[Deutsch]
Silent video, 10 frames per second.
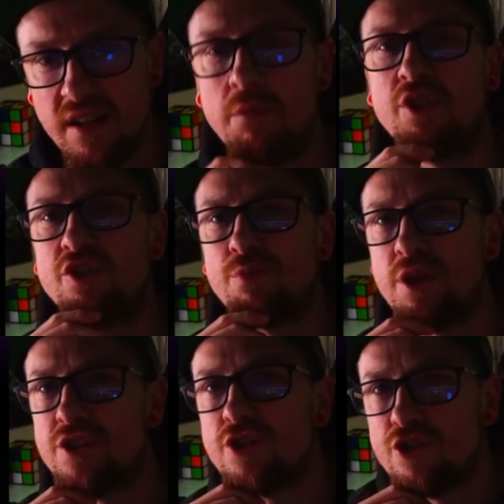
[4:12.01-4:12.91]
damit diese
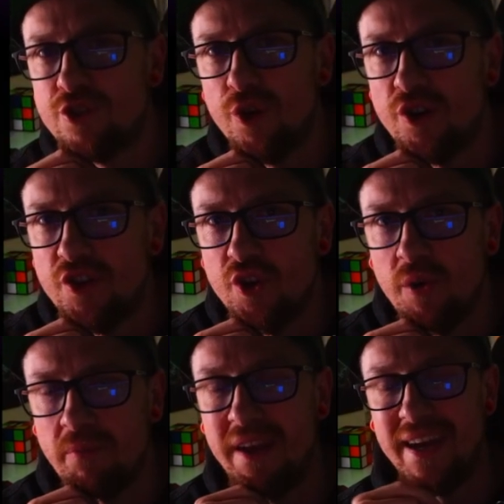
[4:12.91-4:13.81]
PlayStation zu euch
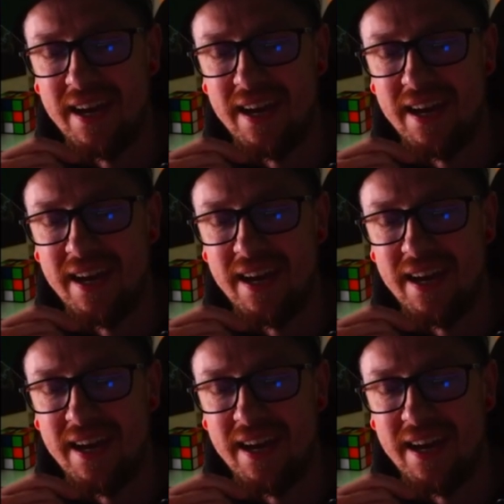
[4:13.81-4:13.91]
kommt.